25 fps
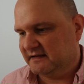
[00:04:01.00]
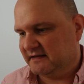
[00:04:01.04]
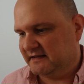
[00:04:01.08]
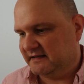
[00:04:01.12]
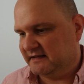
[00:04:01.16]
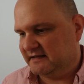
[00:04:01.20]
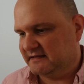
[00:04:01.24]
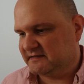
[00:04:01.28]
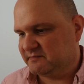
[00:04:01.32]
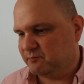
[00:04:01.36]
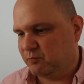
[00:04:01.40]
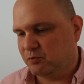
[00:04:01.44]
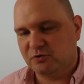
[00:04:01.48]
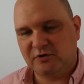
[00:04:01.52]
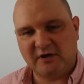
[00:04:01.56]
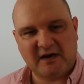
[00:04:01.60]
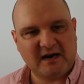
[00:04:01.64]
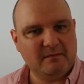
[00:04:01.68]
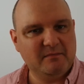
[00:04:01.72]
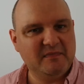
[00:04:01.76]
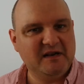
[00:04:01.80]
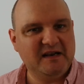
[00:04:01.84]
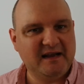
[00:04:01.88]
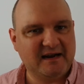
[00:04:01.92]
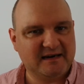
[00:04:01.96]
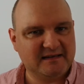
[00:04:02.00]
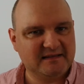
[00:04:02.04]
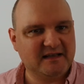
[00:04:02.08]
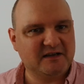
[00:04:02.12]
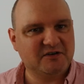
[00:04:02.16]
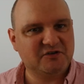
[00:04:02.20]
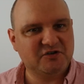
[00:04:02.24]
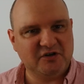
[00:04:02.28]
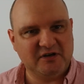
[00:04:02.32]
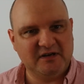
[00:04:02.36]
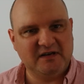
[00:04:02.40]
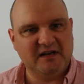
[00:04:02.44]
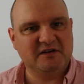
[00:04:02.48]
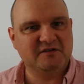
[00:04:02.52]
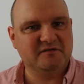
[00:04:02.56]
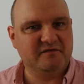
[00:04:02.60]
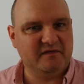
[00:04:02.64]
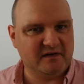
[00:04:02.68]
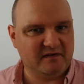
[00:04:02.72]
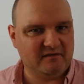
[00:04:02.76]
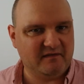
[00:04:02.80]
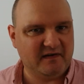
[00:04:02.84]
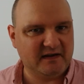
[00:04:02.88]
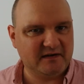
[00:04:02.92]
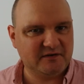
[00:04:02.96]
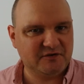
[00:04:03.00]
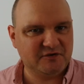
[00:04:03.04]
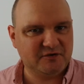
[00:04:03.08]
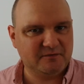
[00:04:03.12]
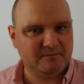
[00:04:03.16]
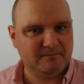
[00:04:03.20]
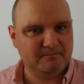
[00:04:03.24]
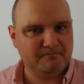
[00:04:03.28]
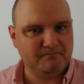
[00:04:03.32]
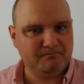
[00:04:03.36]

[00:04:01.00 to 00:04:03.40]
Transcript: e, z półtora miliarda czy ileś wyrwać,